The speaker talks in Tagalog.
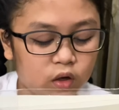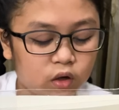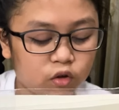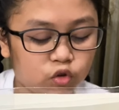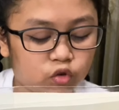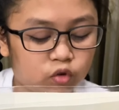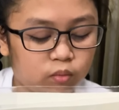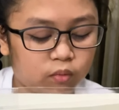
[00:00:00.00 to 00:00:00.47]

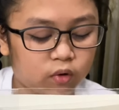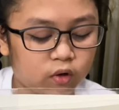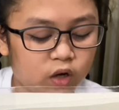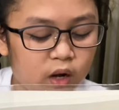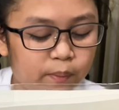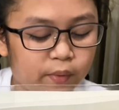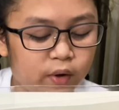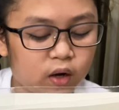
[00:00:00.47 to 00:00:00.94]

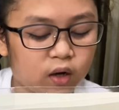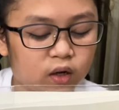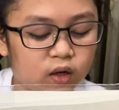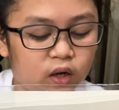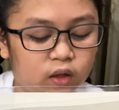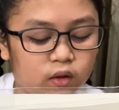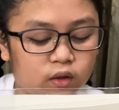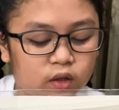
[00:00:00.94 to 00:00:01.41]
Sumarap ang
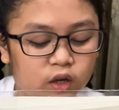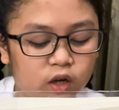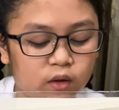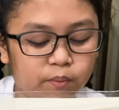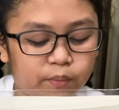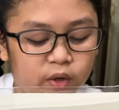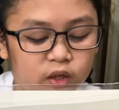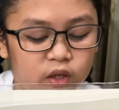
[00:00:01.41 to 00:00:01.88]

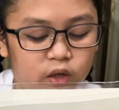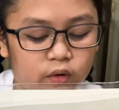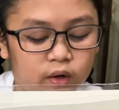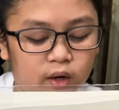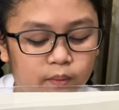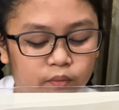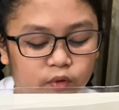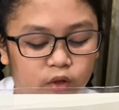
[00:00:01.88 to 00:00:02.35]
kanyang
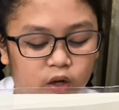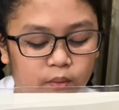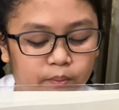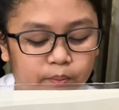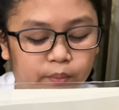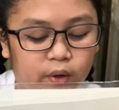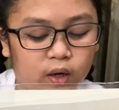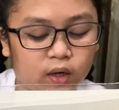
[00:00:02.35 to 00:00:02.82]

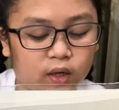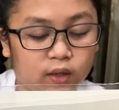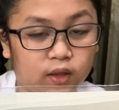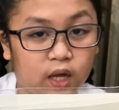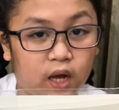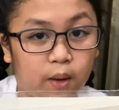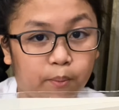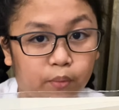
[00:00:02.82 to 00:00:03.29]
pakiramdam
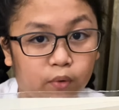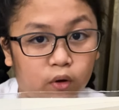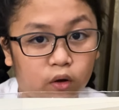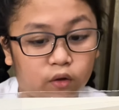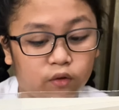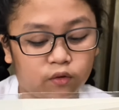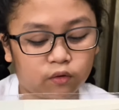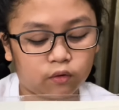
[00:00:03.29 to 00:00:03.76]

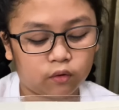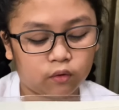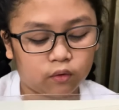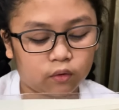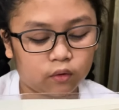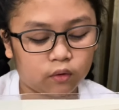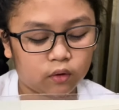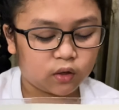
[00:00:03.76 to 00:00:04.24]
pagkatapos.
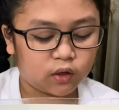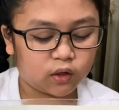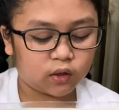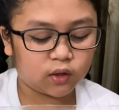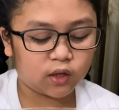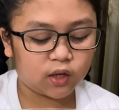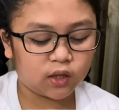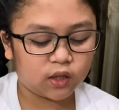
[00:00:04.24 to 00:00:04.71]

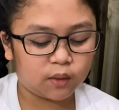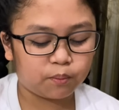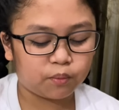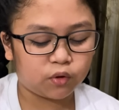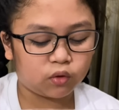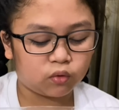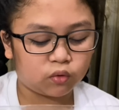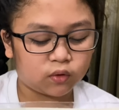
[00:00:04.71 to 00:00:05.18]
Hindi na
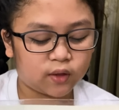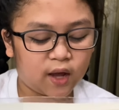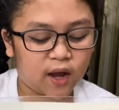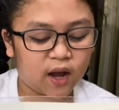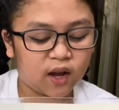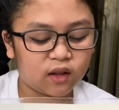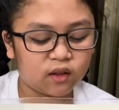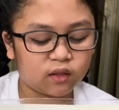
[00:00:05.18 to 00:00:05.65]

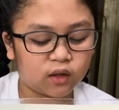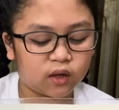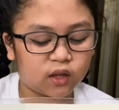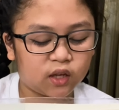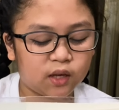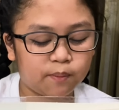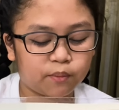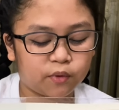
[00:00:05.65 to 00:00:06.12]
pinuntahan ng
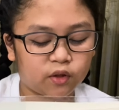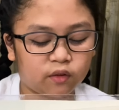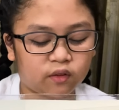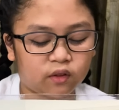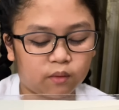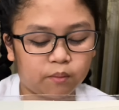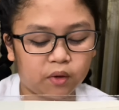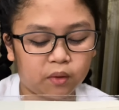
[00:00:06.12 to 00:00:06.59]
ipis e
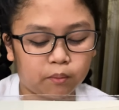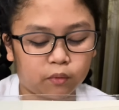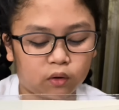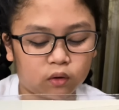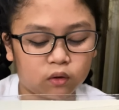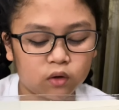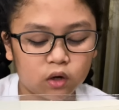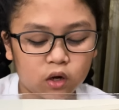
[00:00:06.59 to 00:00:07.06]
si
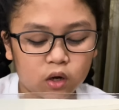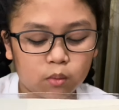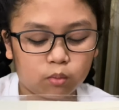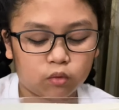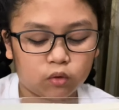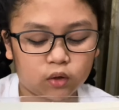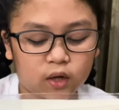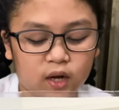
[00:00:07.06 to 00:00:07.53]
Bimbo
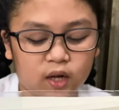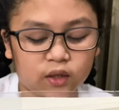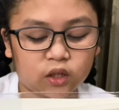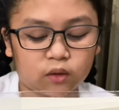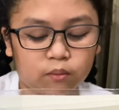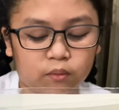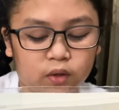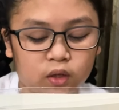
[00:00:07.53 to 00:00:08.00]
mula
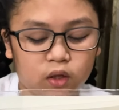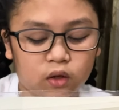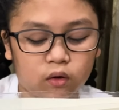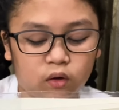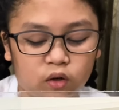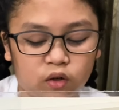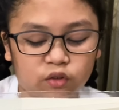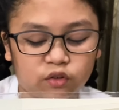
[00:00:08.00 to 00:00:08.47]
nang maligo